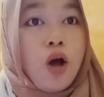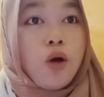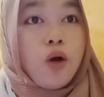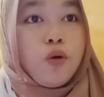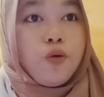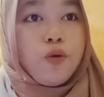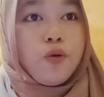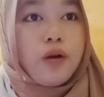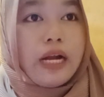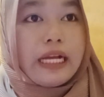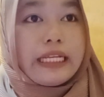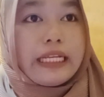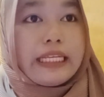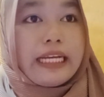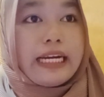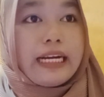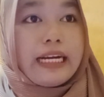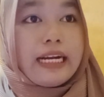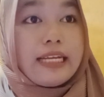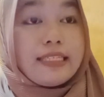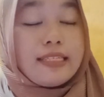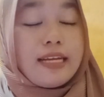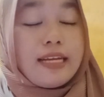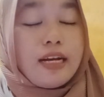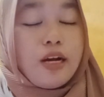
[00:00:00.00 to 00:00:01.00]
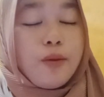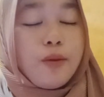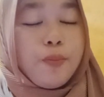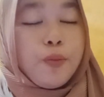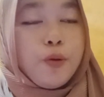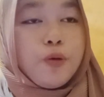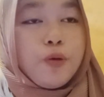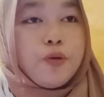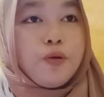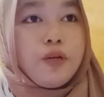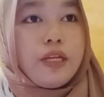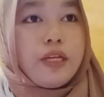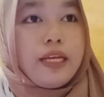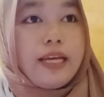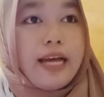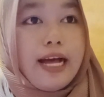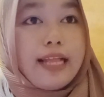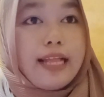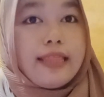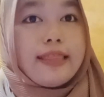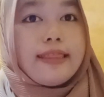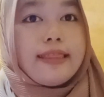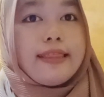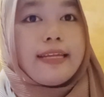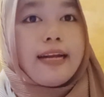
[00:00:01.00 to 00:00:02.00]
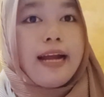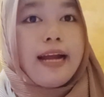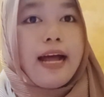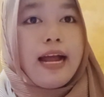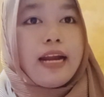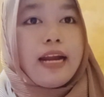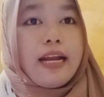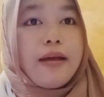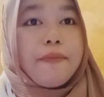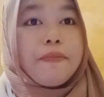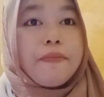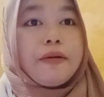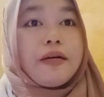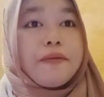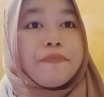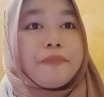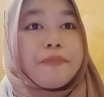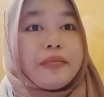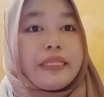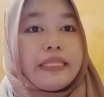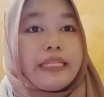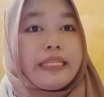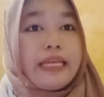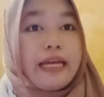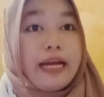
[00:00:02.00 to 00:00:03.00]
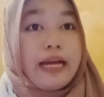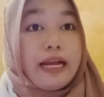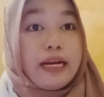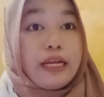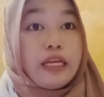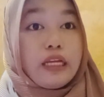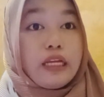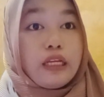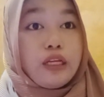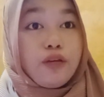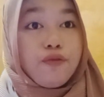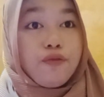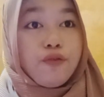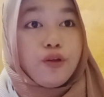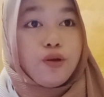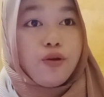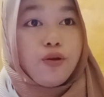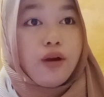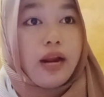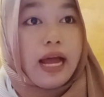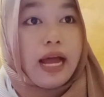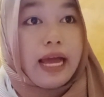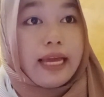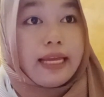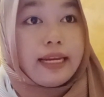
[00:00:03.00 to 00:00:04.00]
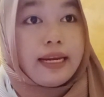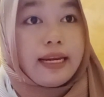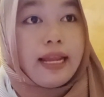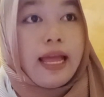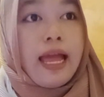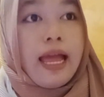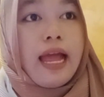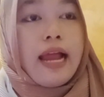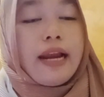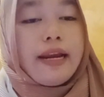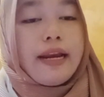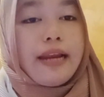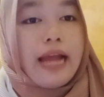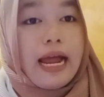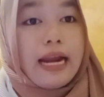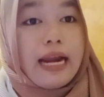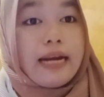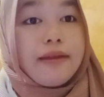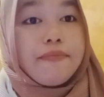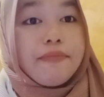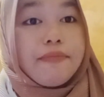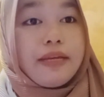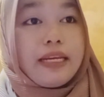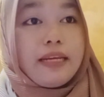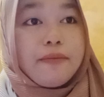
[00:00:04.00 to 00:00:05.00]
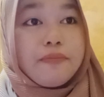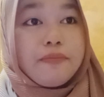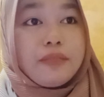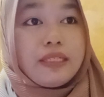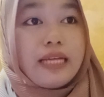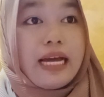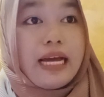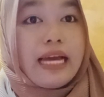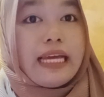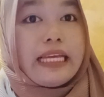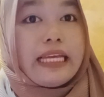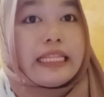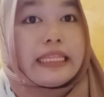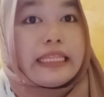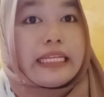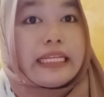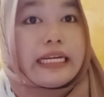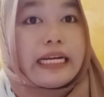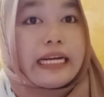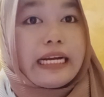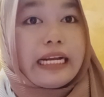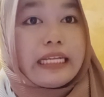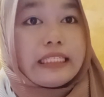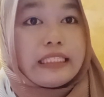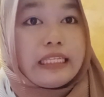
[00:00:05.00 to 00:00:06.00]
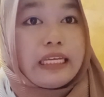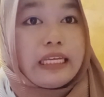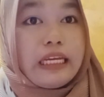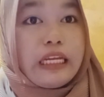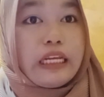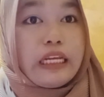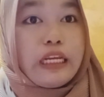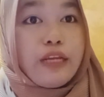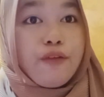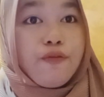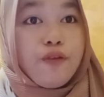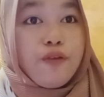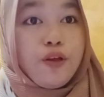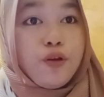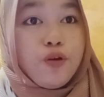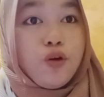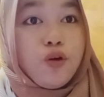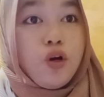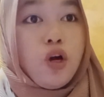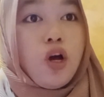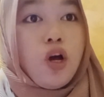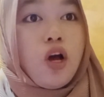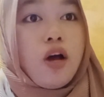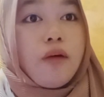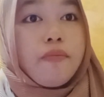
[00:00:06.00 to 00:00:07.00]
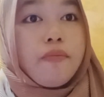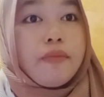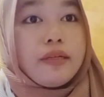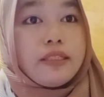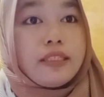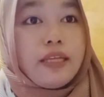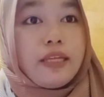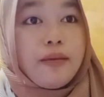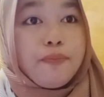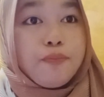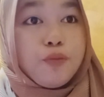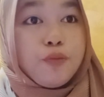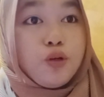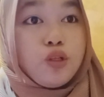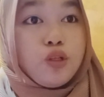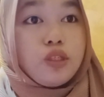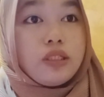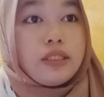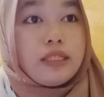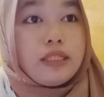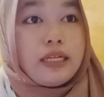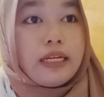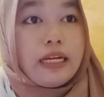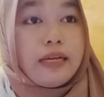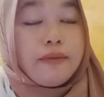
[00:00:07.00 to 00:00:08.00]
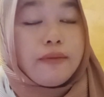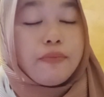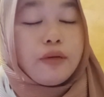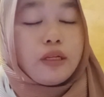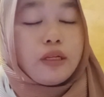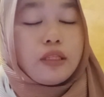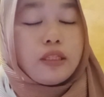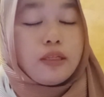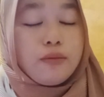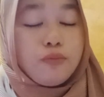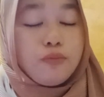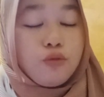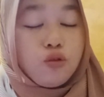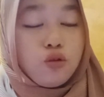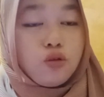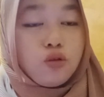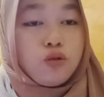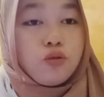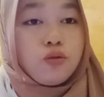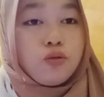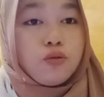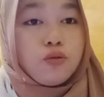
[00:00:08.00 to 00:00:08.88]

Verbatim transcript: kurangnya rasa kepedulian terhadap kepentingan individu lain, dan minimnya integrasi individu meskipun sering bertemu.